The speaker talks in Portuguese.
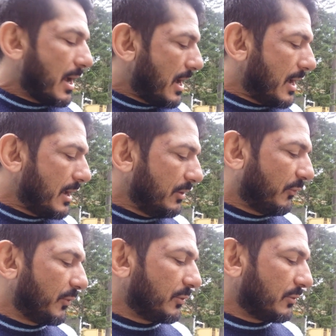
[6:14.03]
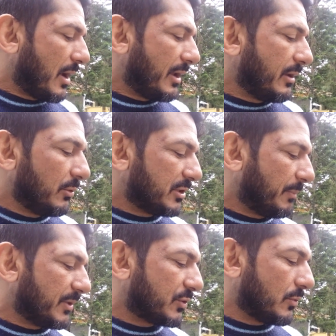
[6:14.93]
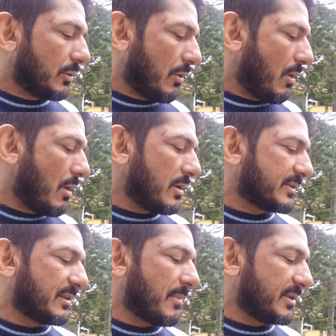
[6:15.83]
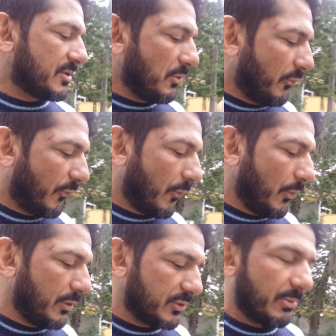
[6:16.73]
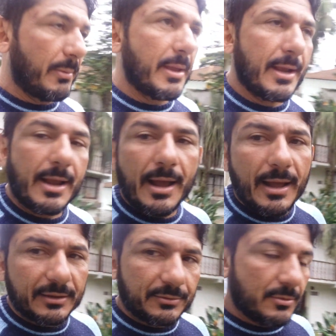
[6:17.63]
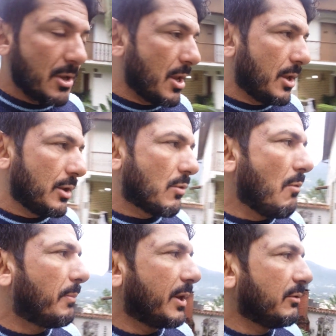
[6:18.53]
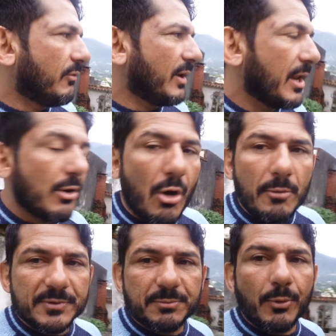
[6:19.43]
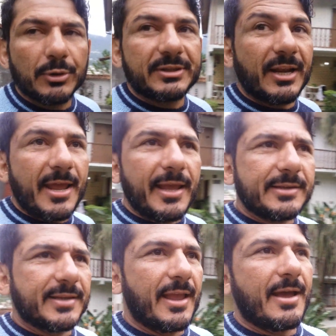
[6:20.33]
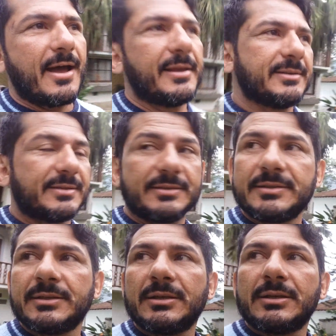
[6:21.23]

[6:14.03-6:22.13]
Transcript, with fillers: Ah, eu fui no... Aí a é outra pessoa, nossa, mas eu fui no supermercado e comprei um Falenops por 3 reais.